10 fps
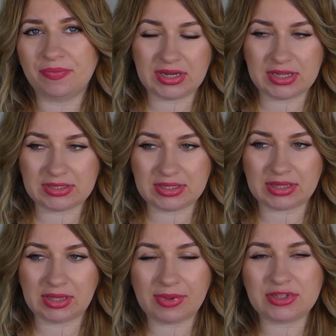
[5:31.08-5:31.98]
serial jest
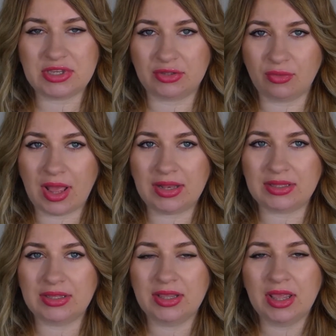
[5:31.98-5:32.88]
jak najbardziej
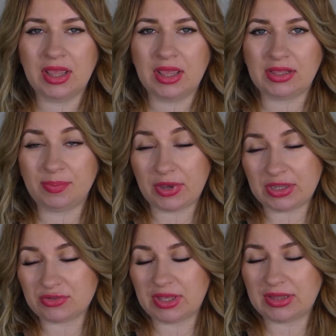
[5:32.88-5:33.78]
aktualny i
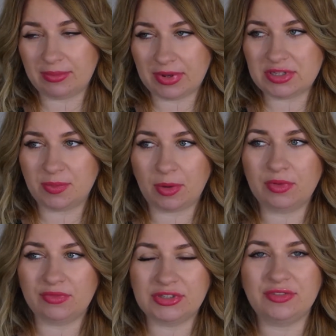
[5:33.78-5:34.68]
pokazuje jak najbardziej
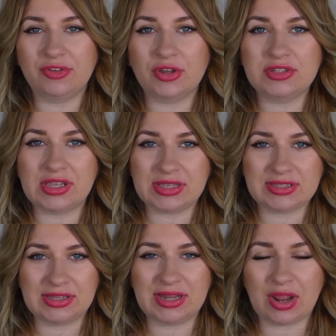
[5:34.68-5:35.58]
problem właśnie wychodzenia z
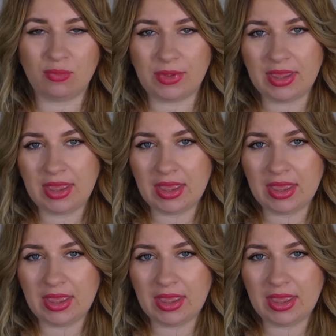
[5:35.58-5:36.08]
tej traumy